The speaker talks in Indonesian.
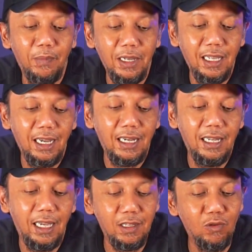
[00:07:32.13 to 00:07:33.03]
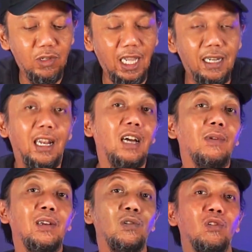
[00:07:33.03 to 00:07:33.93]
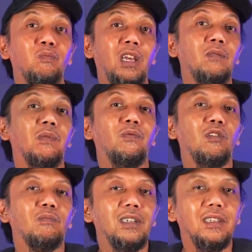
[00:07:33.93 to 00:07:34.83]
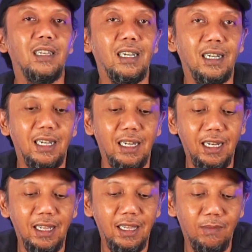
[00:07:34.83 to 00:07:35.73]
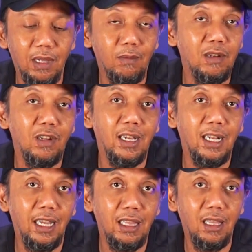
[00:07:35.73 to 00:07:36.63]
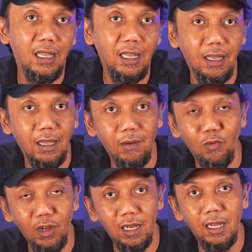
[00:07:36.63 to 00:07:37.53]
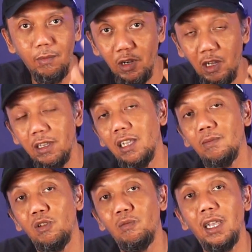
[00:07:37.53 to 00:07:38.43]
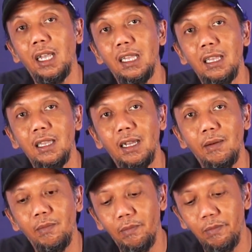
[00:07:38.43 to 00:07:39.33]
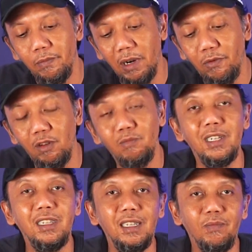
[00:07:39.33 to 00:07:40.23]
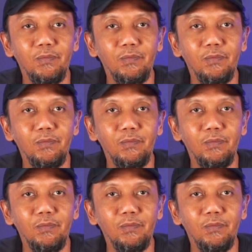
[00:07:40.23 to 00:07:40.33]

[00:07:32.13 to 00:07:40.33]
pasangan yang susah dilawan untuk price performance-nya karena teman-teman udah lihat di mungkin di video saya sebelumnya ya tentang performance